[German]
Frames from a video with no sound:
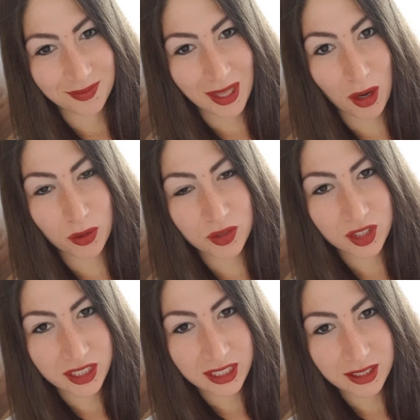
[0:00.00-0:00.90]

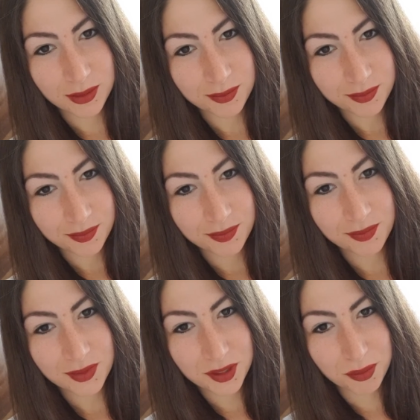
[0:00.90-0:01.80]
Aufstieg
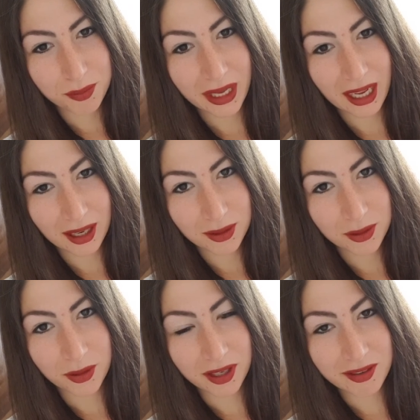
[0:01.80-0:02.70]
zum Berg
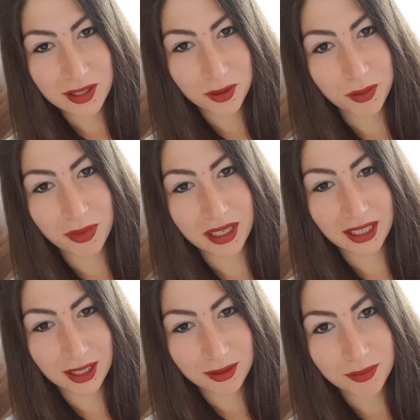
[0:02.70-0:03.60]
oder was auch immer
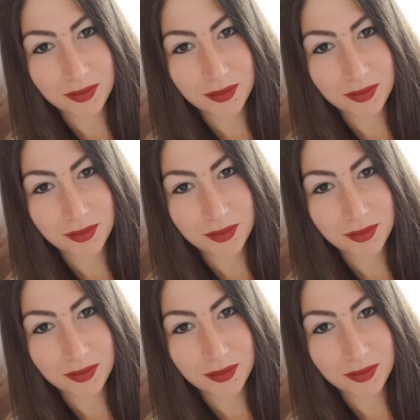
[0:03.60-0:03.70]
da